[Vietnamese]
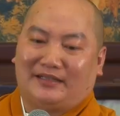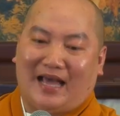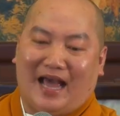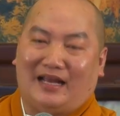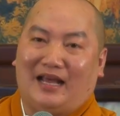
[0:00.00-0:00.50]

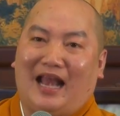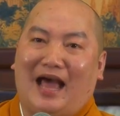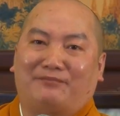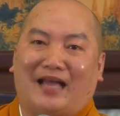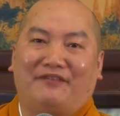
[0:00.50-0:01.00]
Ngài để
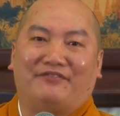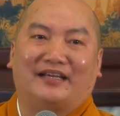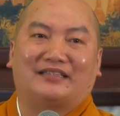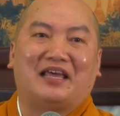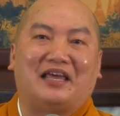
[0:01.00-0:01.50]
làm các
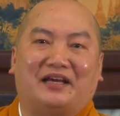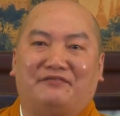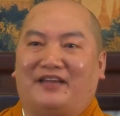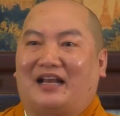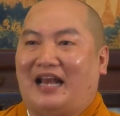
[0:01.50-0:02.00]
việc
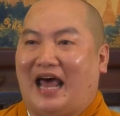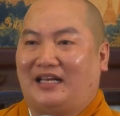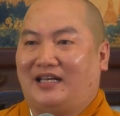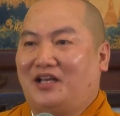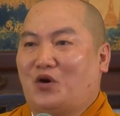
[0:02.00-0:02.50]
thiện, việc
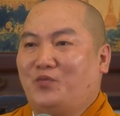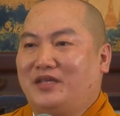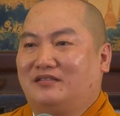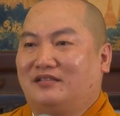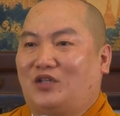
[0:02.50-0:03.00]
lành để cúng
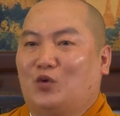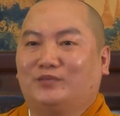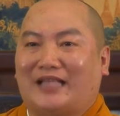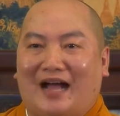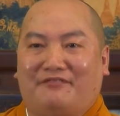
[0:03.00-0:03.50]
dường
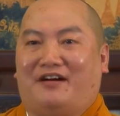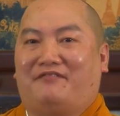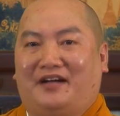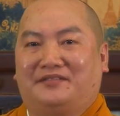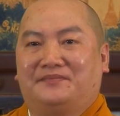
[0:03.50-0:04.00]
chúng tăng
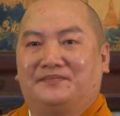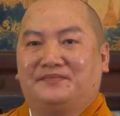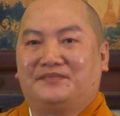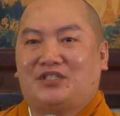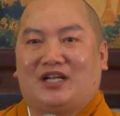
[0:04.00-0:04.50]
vân vân,
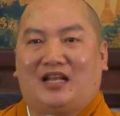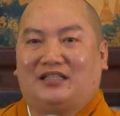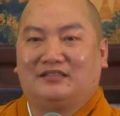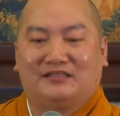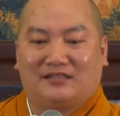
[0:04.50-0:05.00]
cho
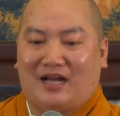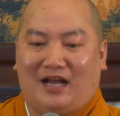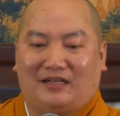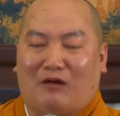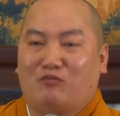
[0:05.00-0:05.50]
nên thường
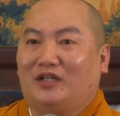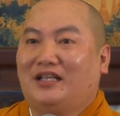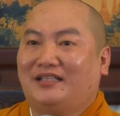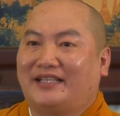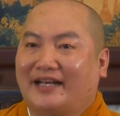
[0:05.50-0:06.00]
á, không có
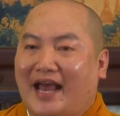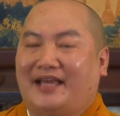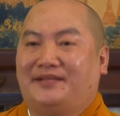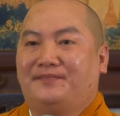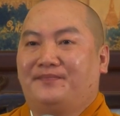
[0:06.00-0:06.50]
thích chuyện
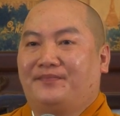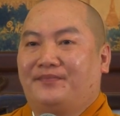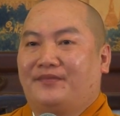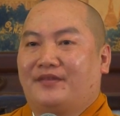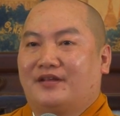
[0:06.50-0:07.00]
này.
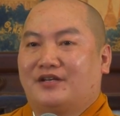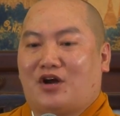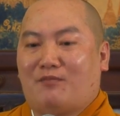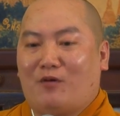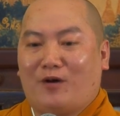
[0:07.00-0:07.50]

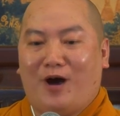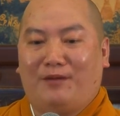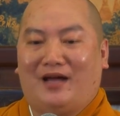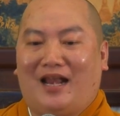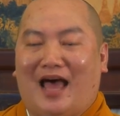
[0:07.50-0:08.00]
Rồi một
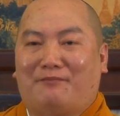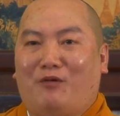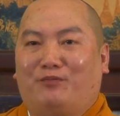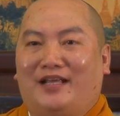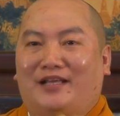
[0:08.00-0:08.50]
hôm á, La
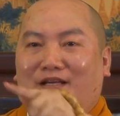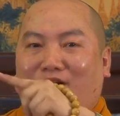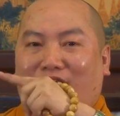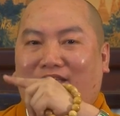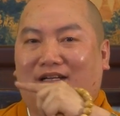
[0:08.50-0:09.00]
Bốc đi
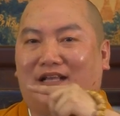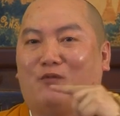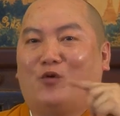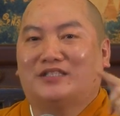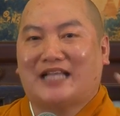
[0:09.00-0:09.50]
có chuyến đi
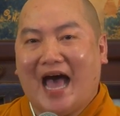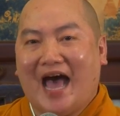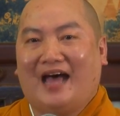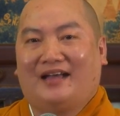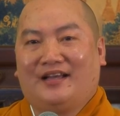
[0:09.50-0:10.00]
buôn
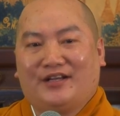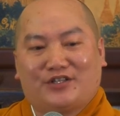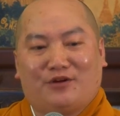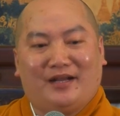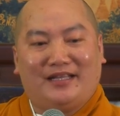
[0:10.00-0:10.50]
xa,
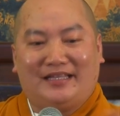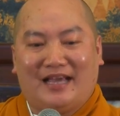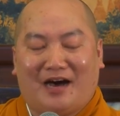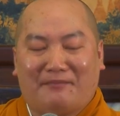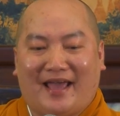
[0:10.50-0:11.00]
rồi mới
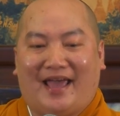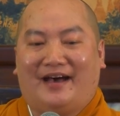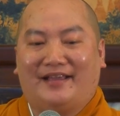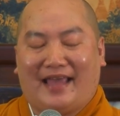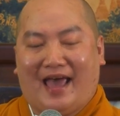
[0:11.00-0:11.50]
nhờ mẹ
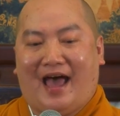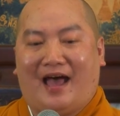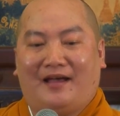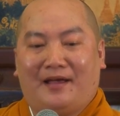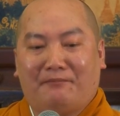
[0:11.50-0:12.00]
ở
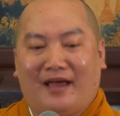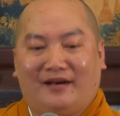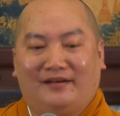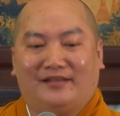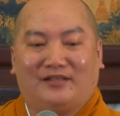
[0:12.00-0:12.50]
nhà: mẹ
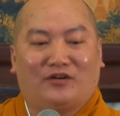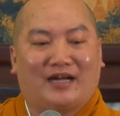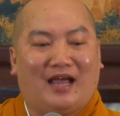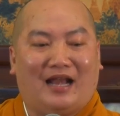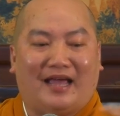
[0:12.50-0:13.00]
ơi, con
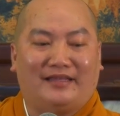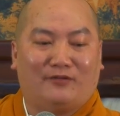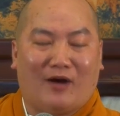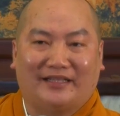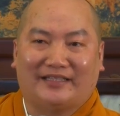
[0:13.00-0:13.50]
để lại
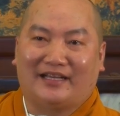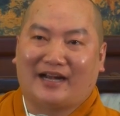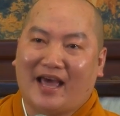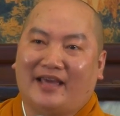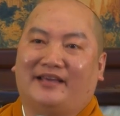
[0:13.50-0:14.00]
những khoản
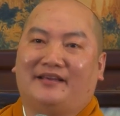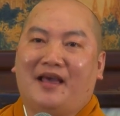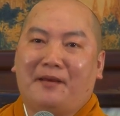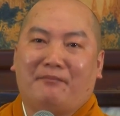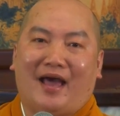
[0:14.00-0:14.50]
tiền này,
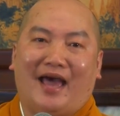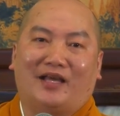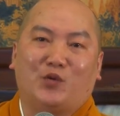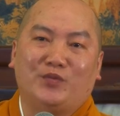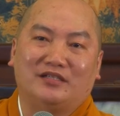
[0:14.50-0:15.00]
mẹ
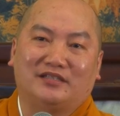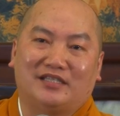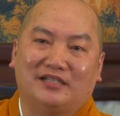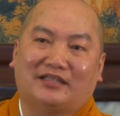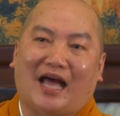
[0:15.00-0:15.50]
hãy cúng dường
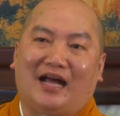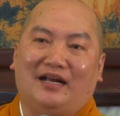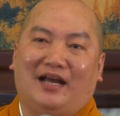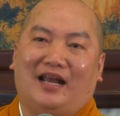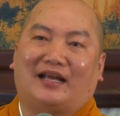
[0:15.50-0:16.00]
chư
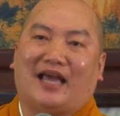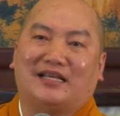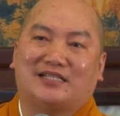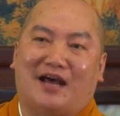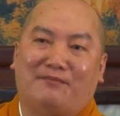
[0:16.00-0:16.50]
tăng hay là
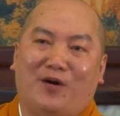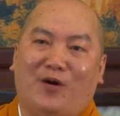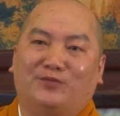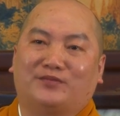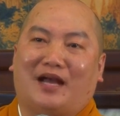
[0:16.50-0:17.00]
các sa
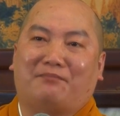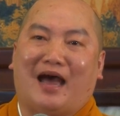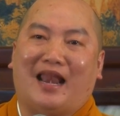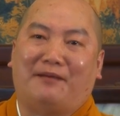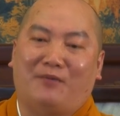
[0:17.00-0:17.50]
môn, các
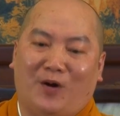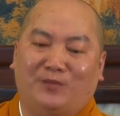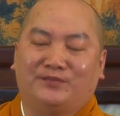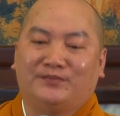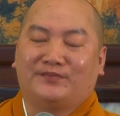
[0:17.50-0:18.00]
bà la
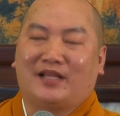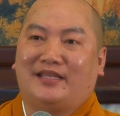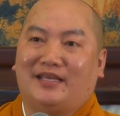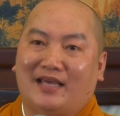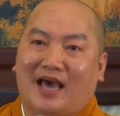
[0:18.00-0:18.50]
môn.
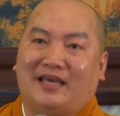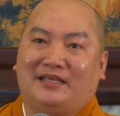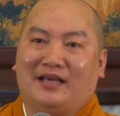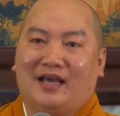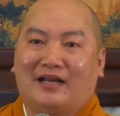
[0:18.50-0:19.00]
Để chi
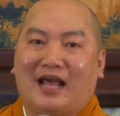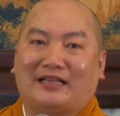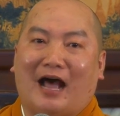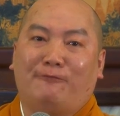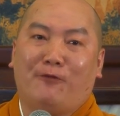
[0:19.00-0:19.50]
vậy? Để
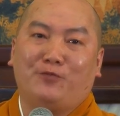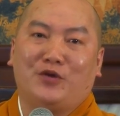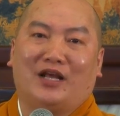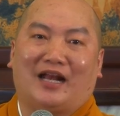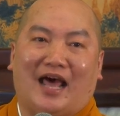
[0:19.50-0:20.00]
tạo phúc
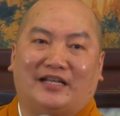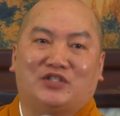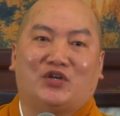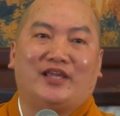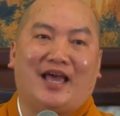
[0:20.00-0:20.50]
duyên
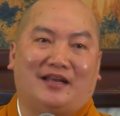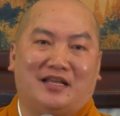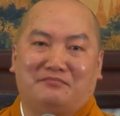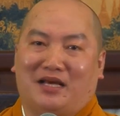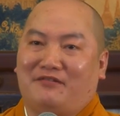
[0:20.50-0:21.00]
lành cho gia
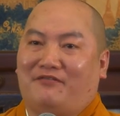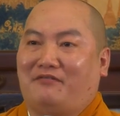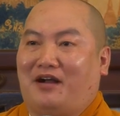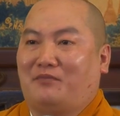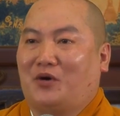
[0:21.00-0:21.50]
đình mình
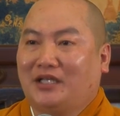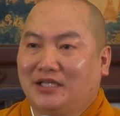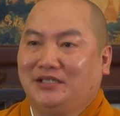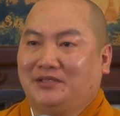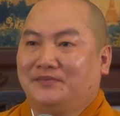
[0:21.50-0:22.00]
vân vân mọi
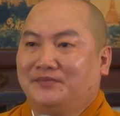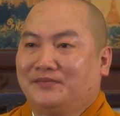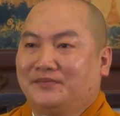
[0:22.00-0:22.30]
thứ.